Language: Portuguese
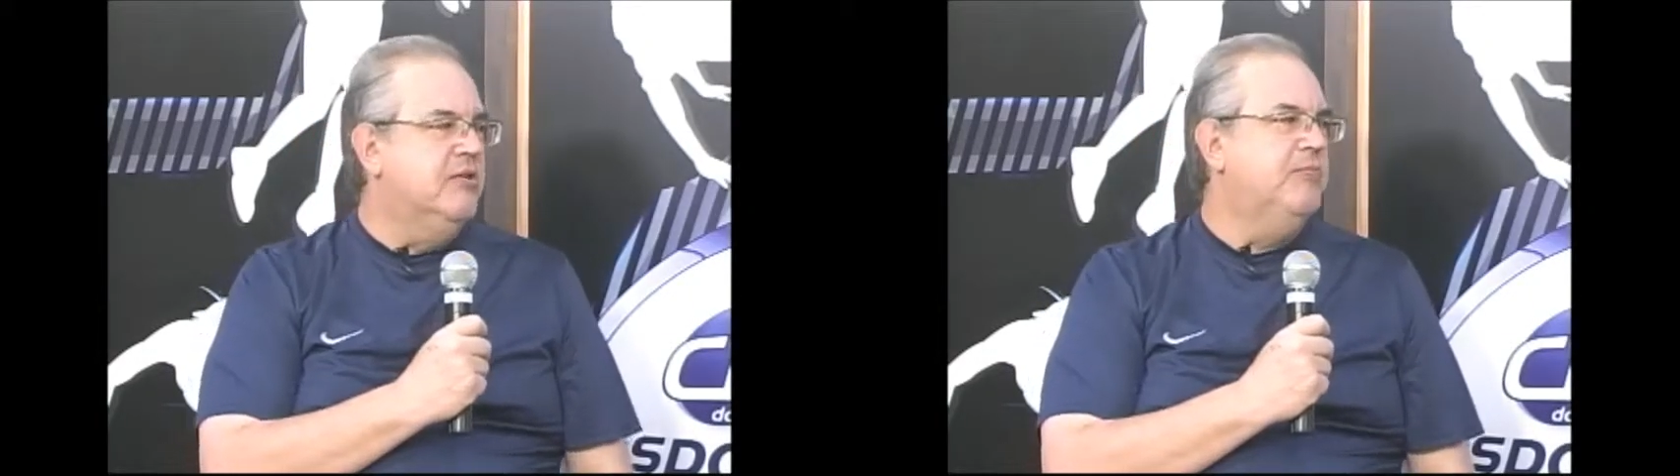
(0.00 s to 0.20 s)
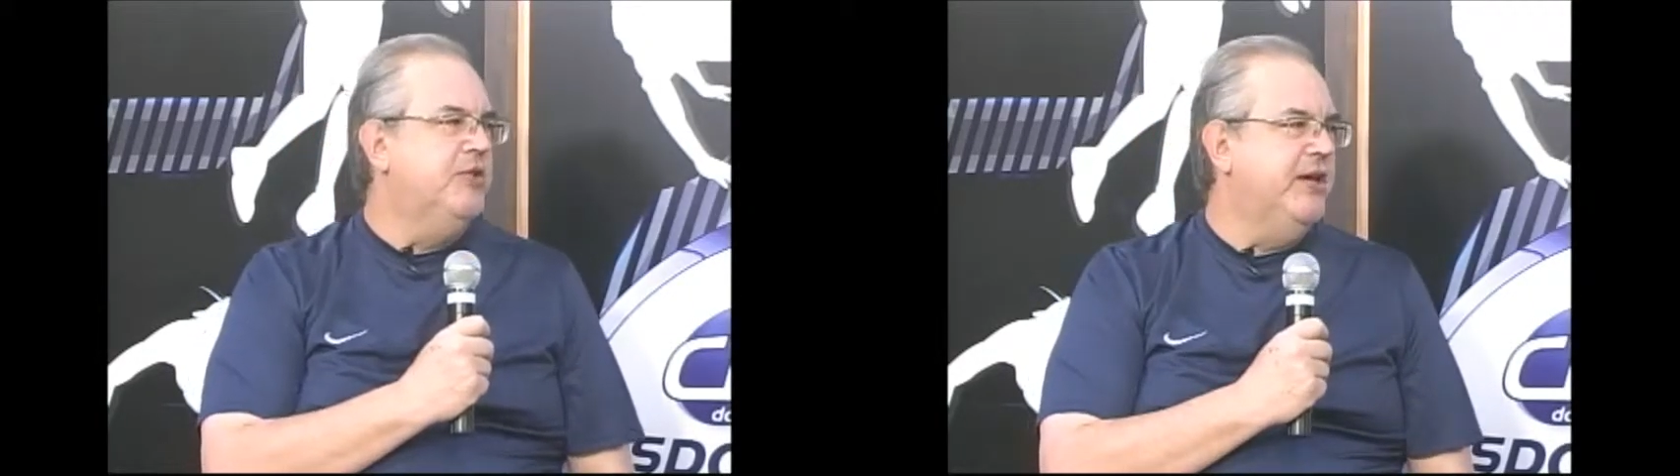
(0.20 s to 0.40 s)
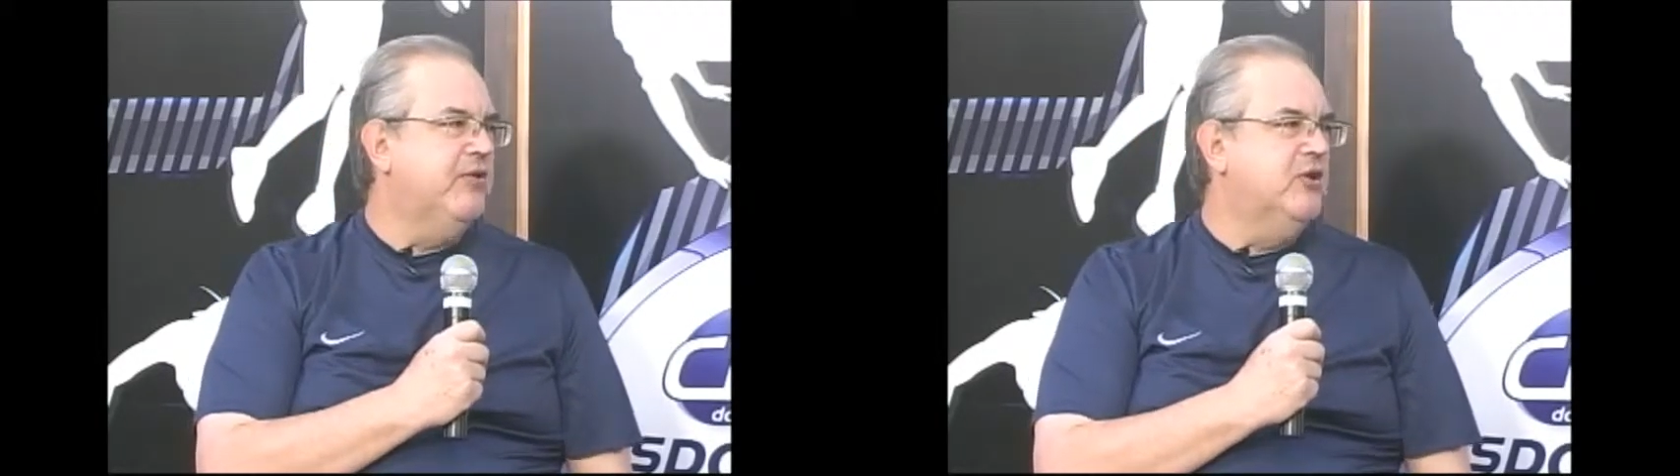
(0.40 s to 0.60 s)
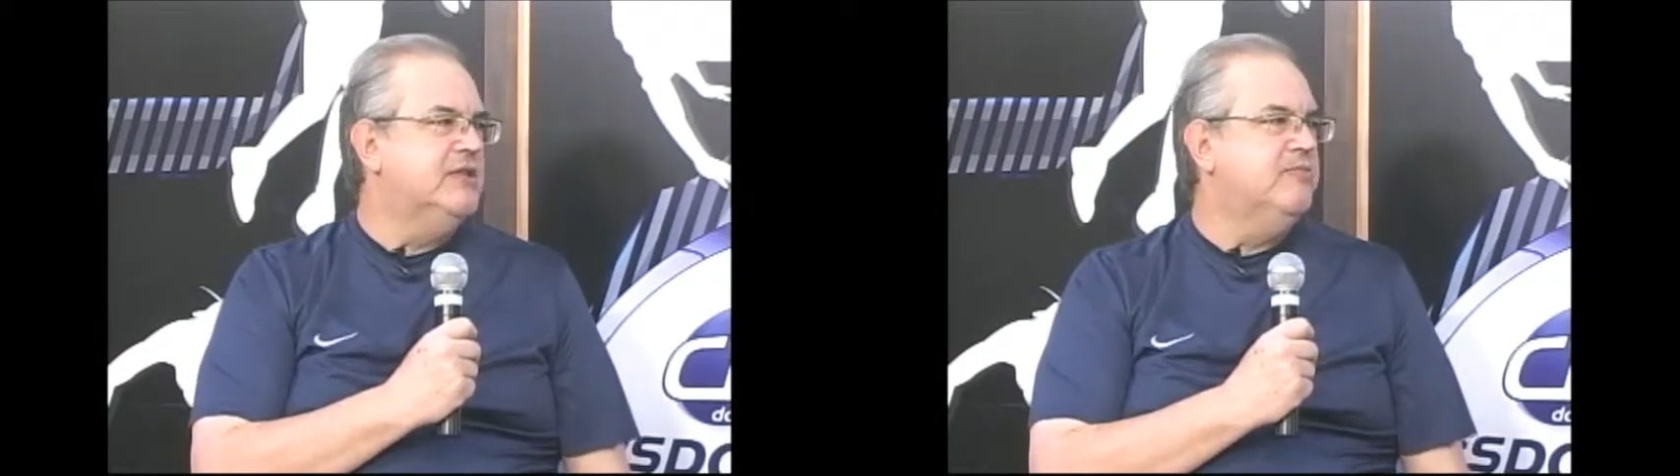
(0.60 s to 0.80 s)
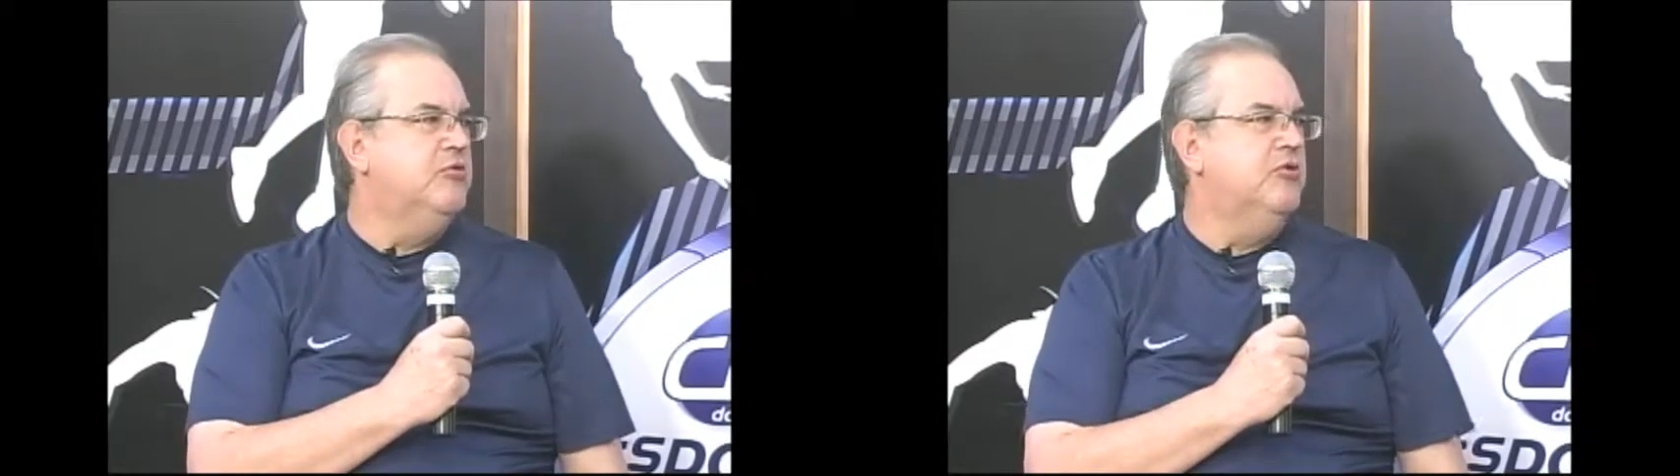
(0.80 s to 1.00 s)
Ponta Grossa
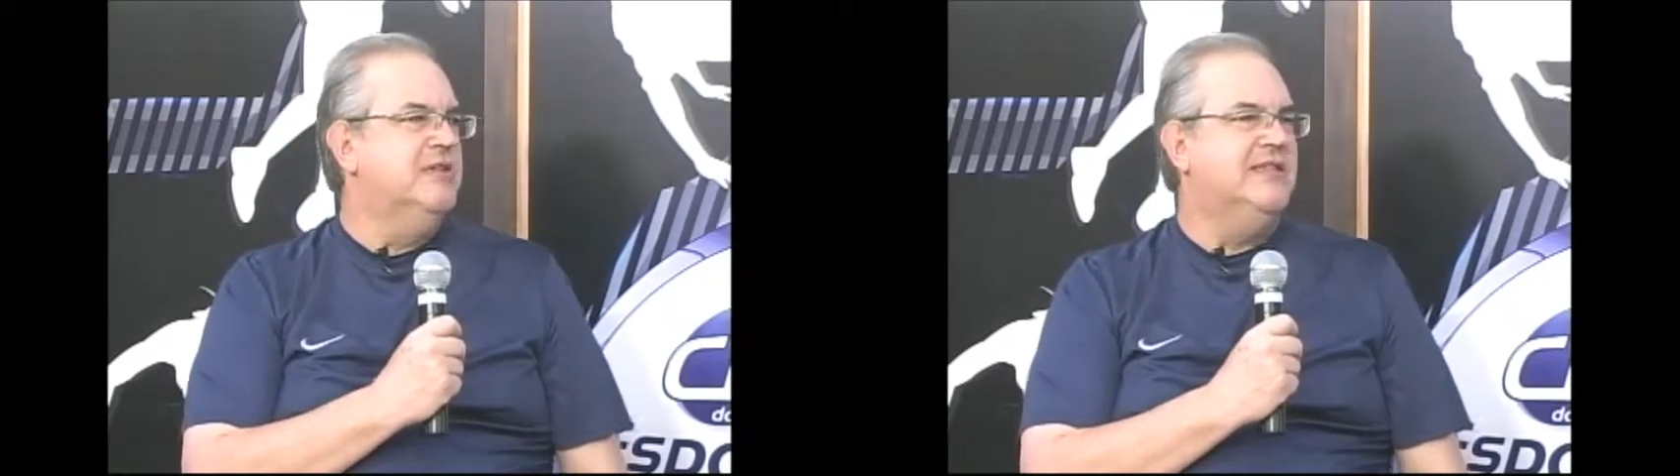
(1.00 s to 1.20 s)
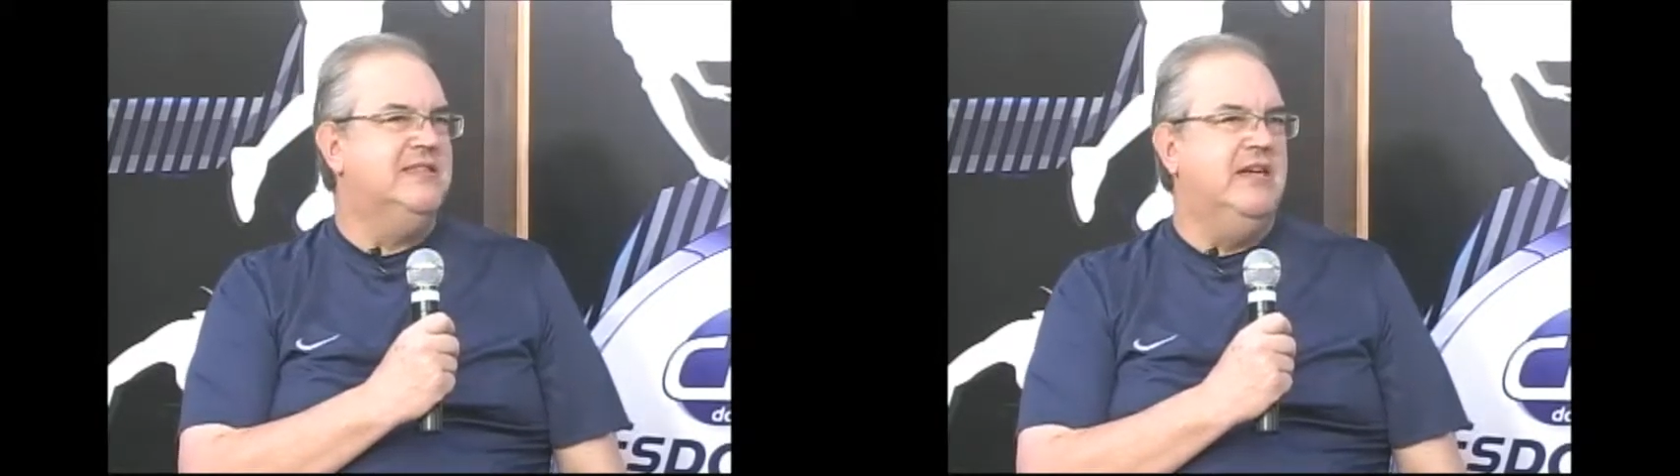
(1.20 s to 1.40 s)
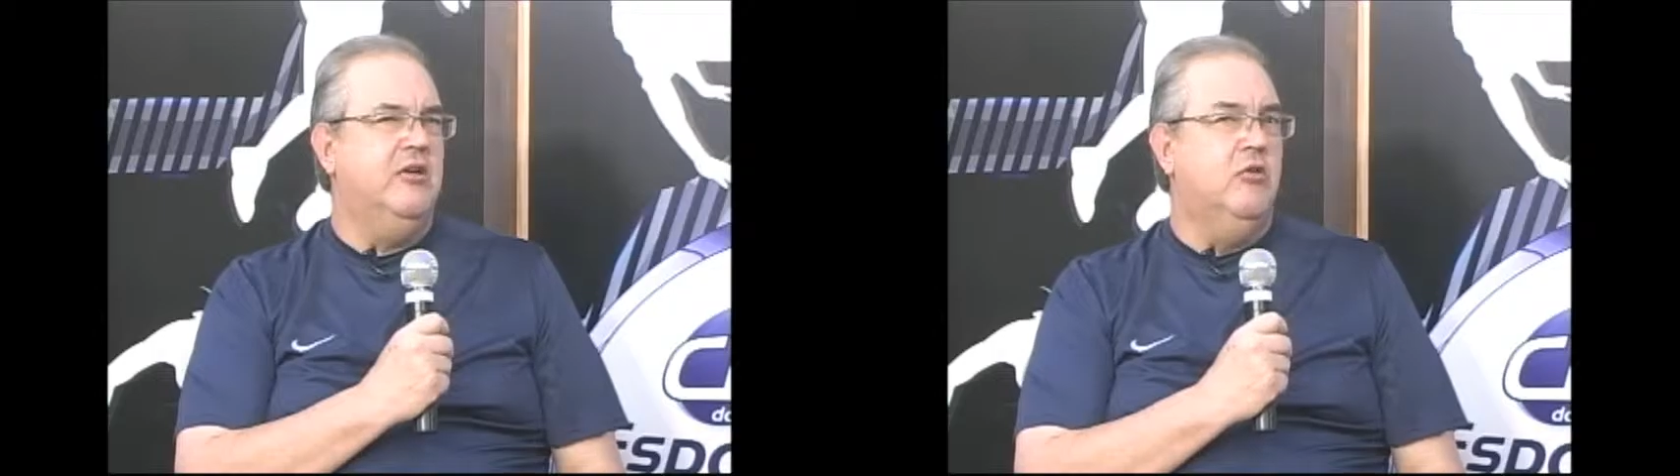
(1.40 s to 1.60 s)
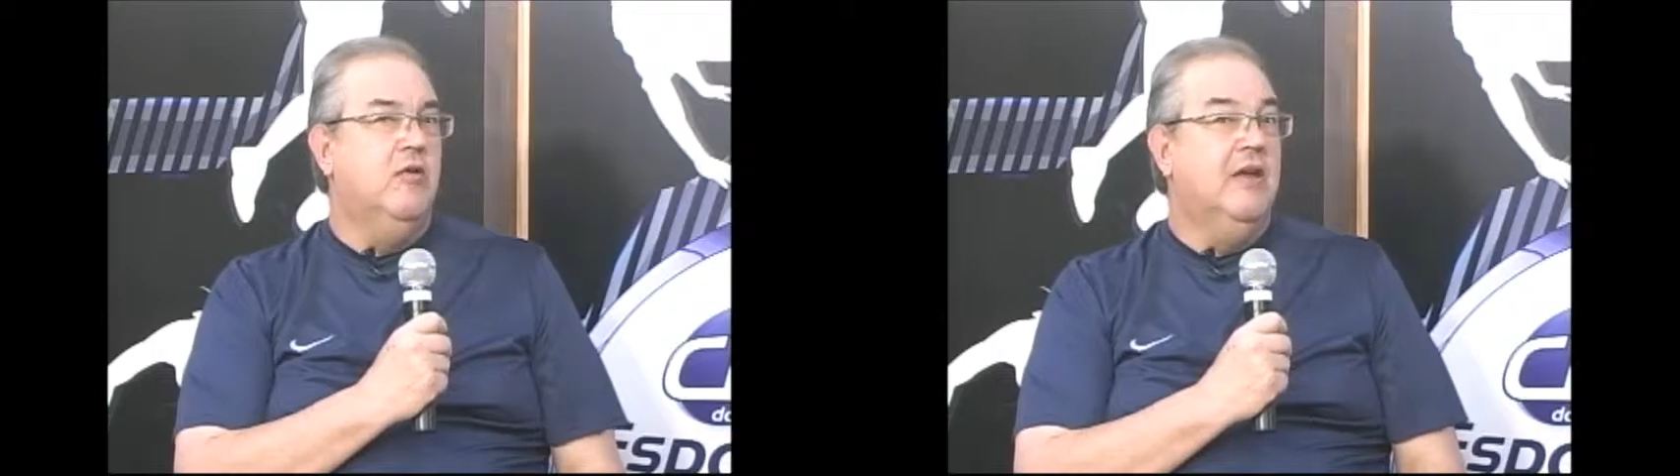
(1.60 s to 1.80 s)
por 2 a 0,